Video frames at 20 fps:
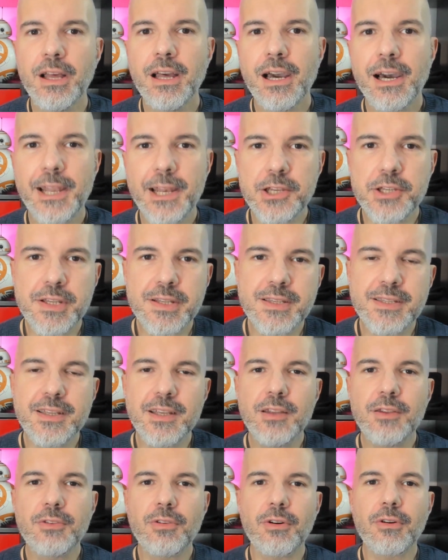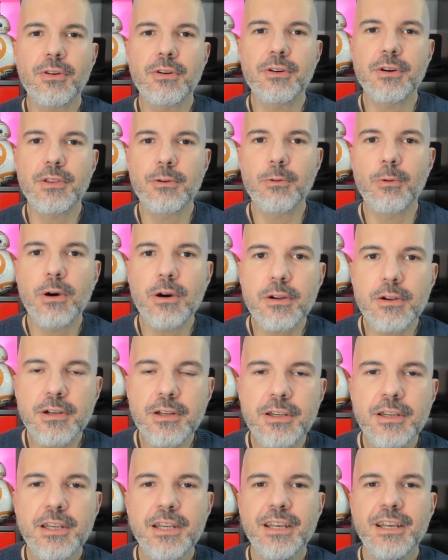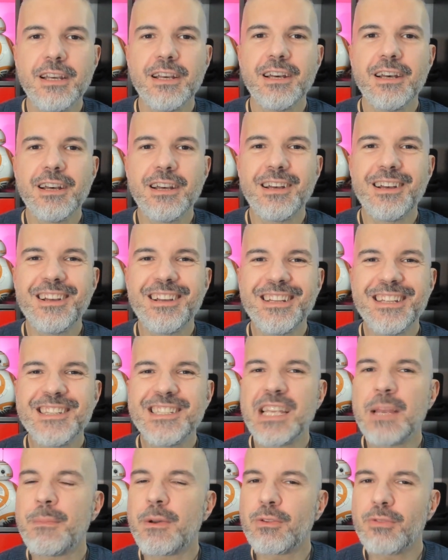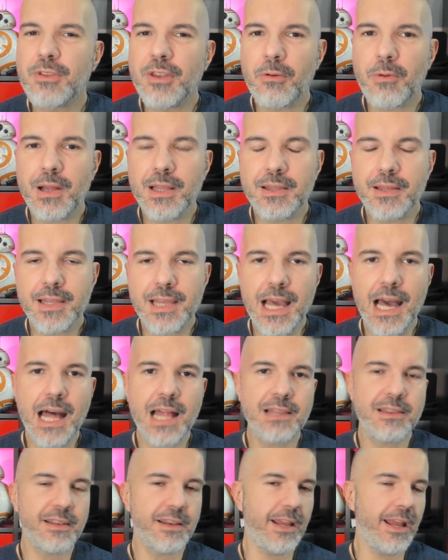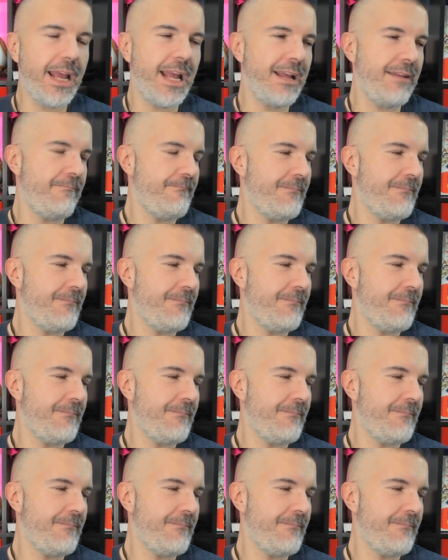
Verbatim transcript: recensito God of War eh, insieme a tutti quanti gli altri e,